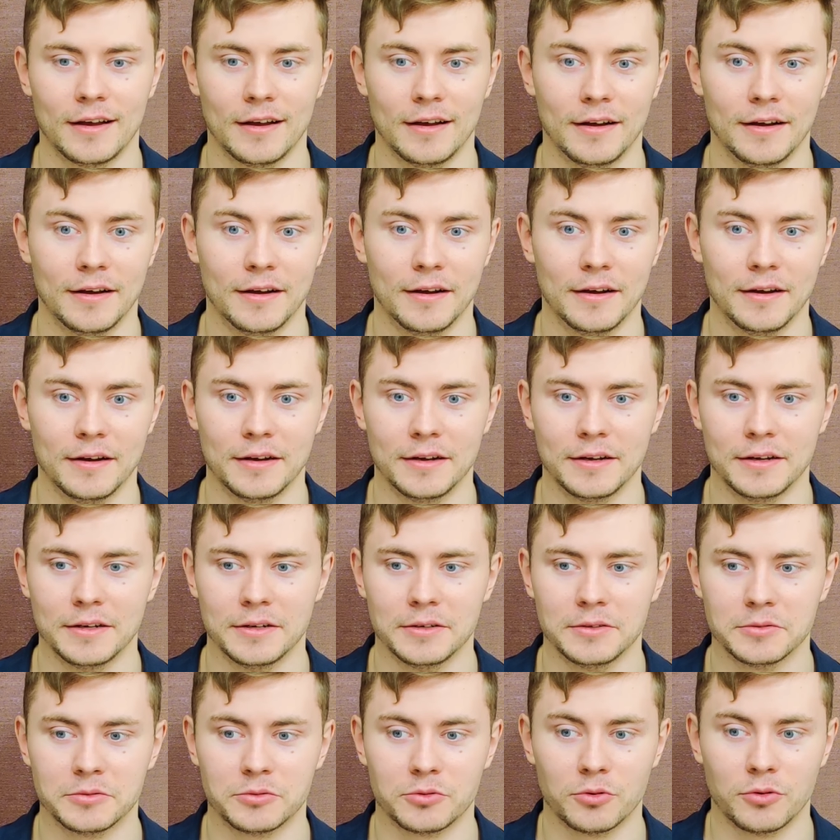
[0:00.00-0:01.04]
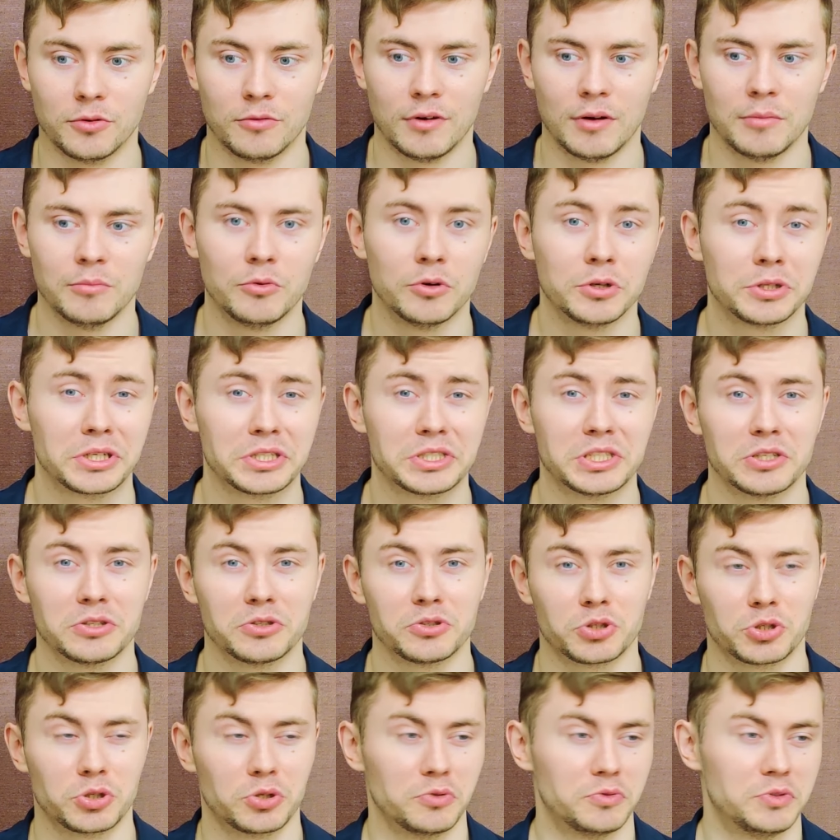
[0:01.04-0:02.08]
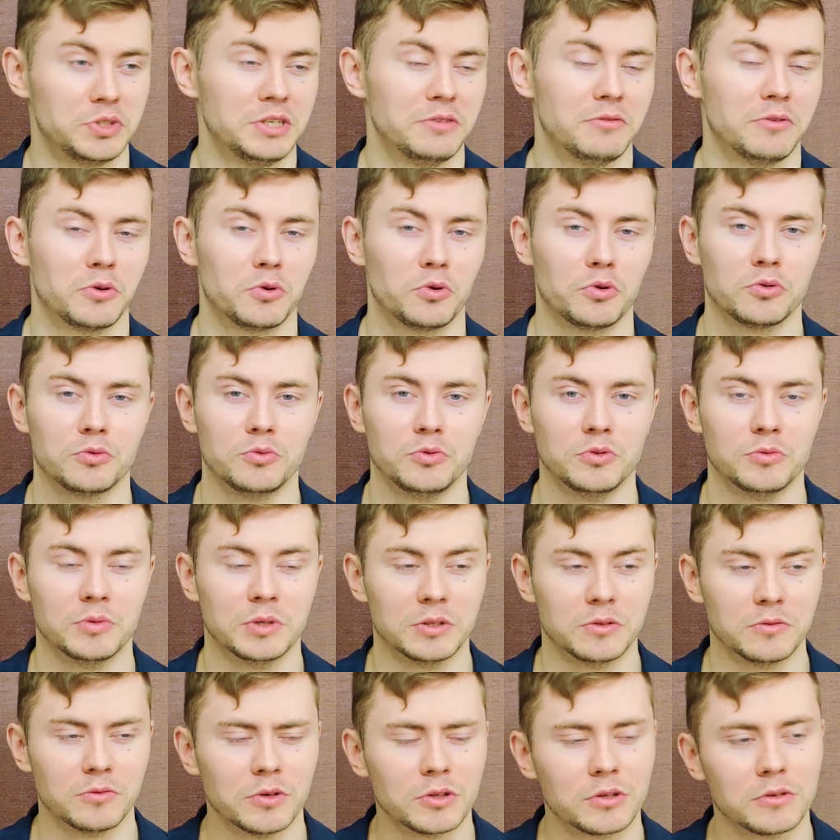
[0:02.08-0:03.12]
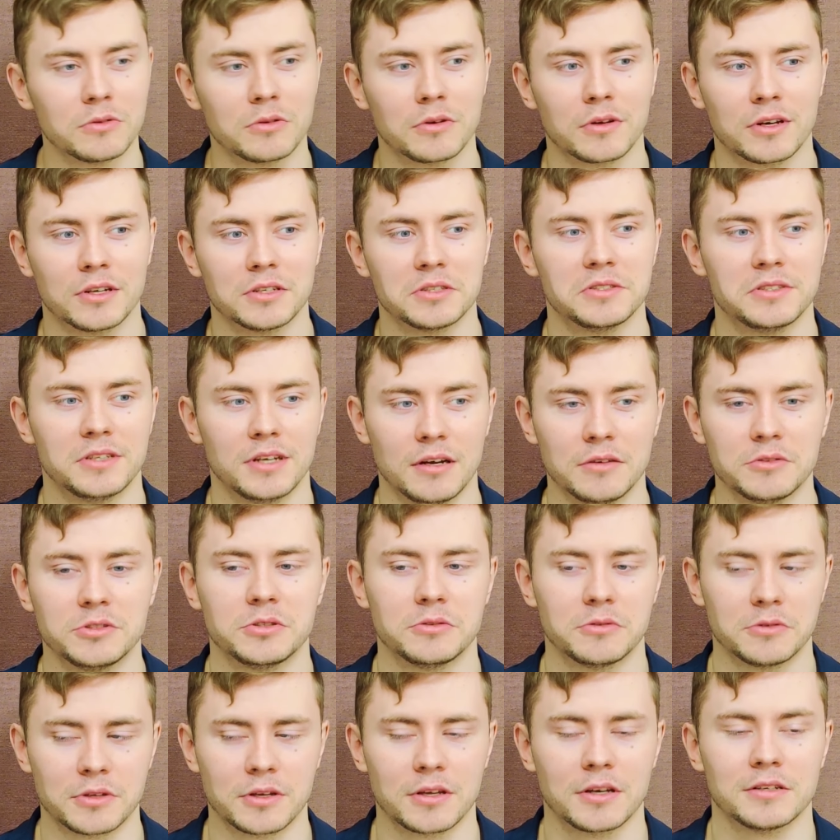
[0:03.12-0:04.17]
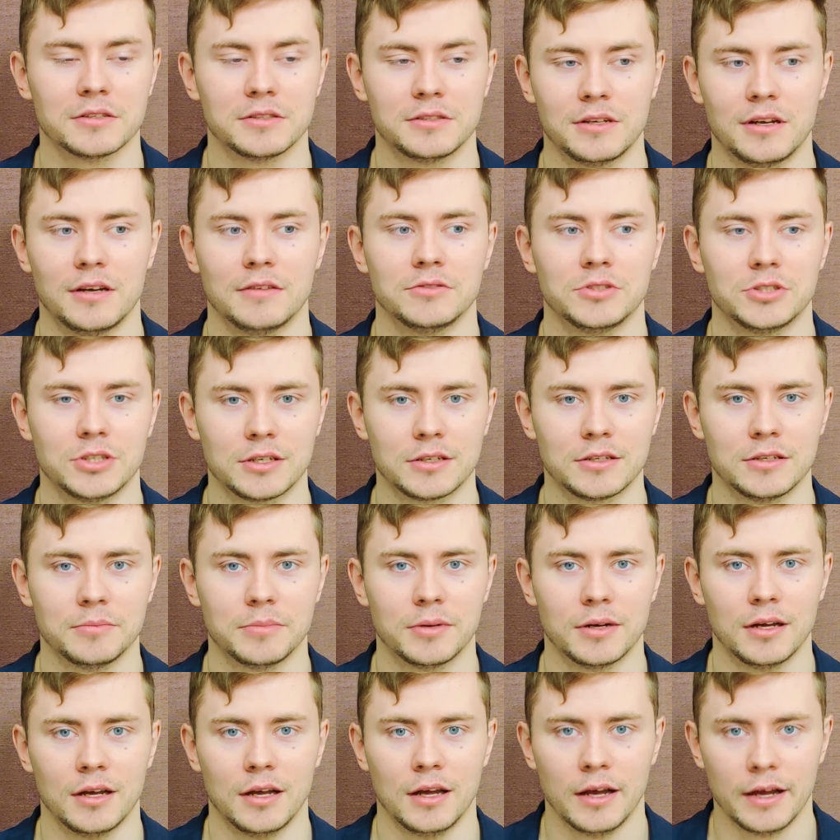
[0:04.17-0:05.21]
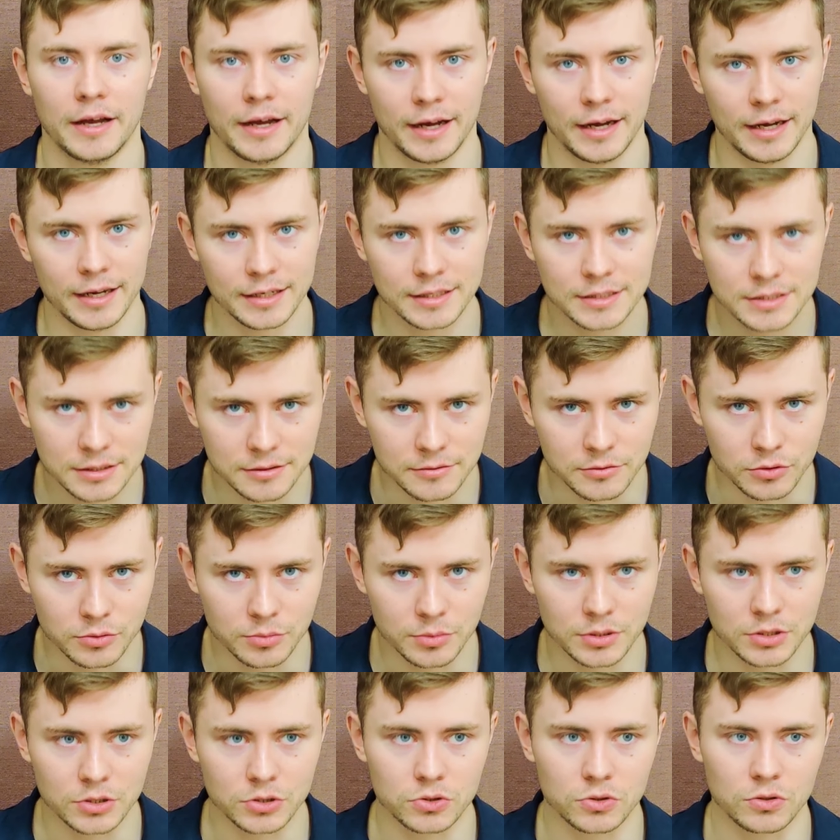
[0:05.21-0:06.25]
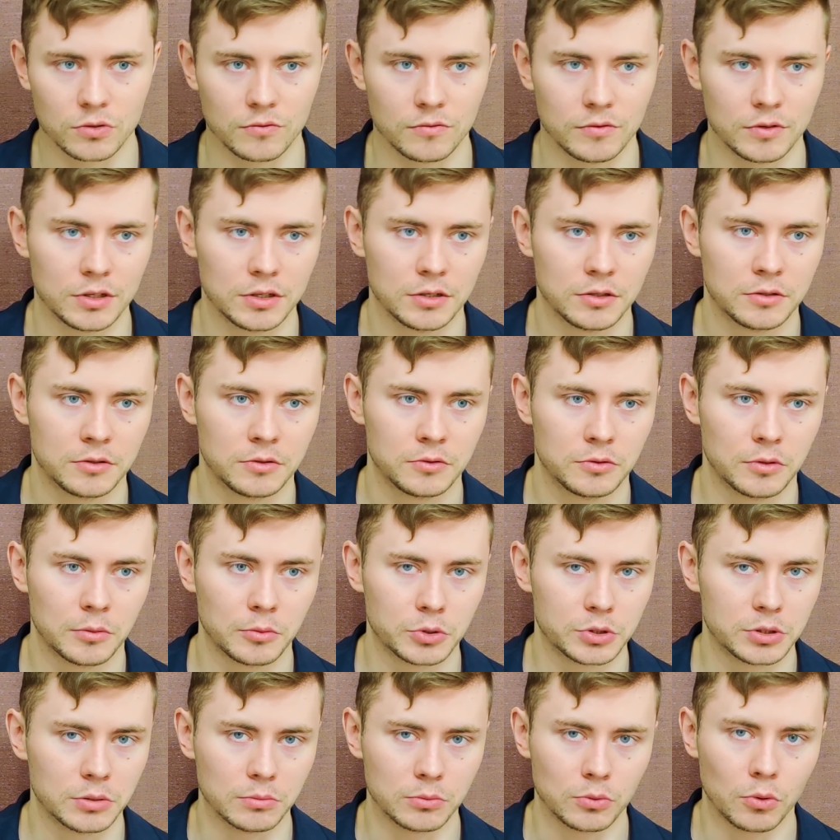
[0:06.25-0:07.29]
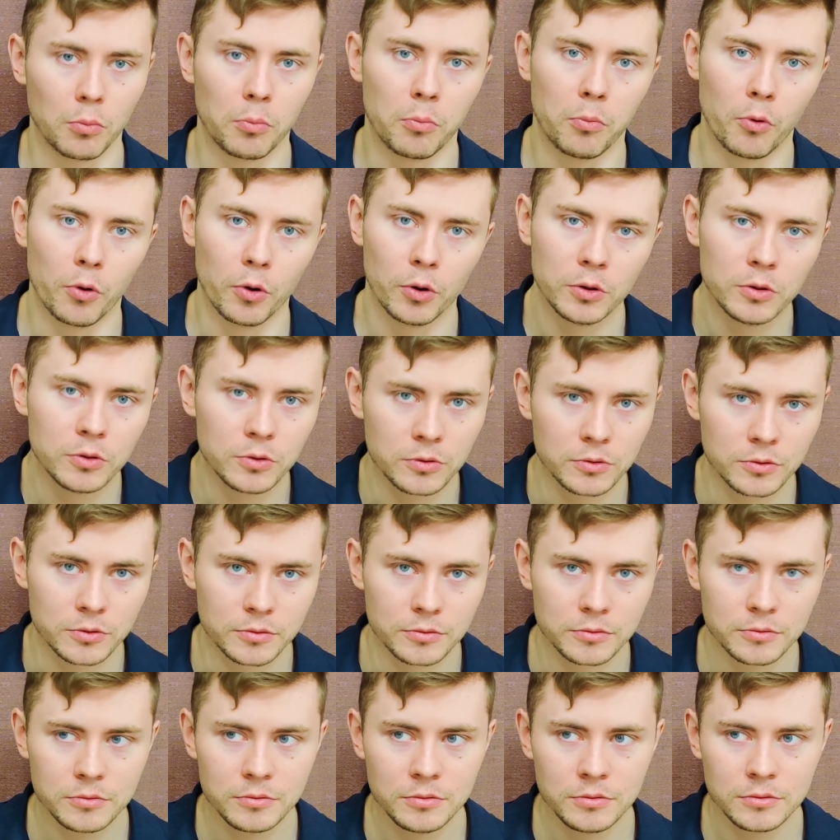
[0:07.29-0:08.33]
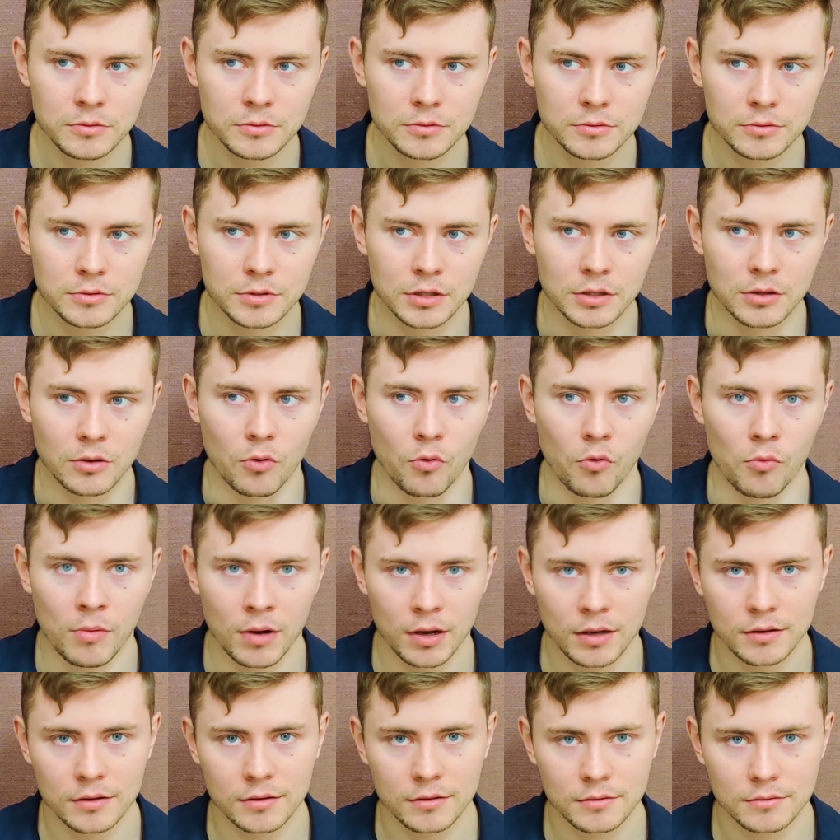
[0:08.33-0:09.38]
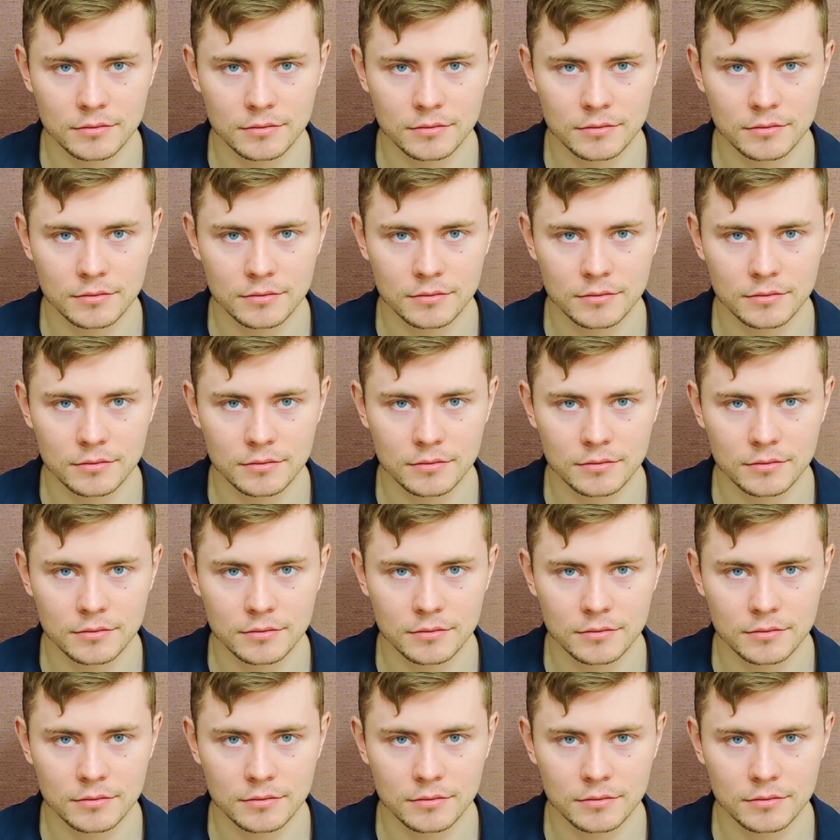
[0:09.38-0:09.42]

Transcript: а, то вам будет казаться, что все вокруг думают, вот он красавчик, вот красавчик, типа. А если вы думаете, что вы, допустим, тупой недоумок,